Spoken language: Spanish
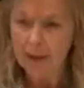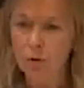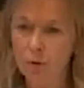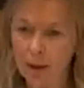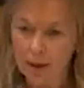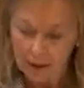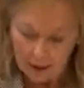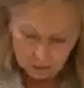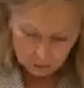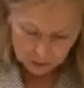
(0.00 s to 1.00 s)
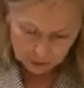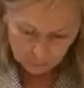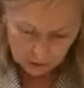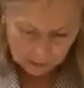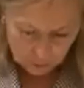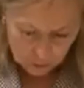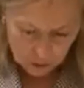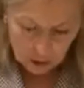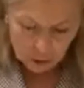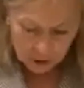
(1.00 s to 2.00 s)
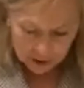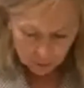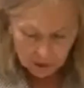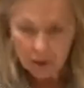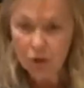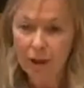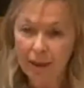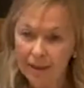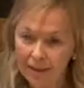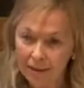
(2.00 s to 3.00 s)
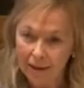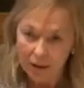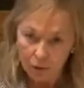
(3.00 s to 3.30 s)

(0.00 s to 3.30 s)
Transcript: en su día a día los asturianos. Los asturianos necesitan